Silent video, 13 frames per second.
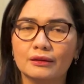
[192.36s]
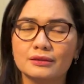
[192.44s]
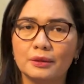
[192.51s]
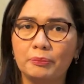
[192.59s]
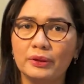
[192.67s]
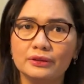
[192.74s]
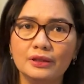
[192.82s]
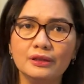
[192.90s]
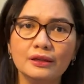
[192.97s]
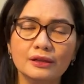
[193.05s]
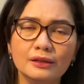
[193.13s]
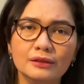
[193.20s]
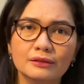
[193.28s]

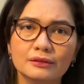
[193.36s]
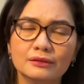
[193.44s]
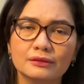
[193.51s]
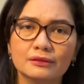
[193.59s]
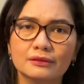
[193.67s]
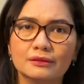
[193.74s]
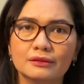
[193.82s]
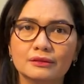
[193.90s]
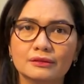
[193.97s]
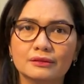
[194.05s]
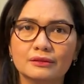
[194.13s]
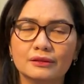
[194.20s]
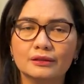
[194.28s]
sepertinya
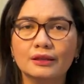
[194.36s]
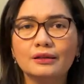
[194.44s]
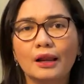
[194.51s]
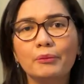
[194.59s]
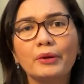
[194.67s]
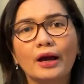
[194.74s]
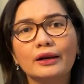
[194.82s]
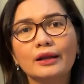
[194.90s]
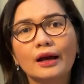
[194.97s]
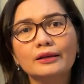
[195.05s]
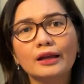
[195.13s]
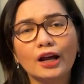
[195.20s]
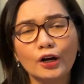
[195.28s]
kita dalam
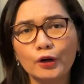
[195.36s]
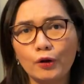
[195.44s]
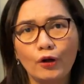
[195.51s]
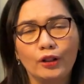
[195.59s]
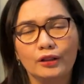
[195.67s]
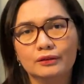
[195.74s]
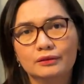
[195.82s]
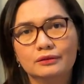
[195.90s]
keadaan yang nol,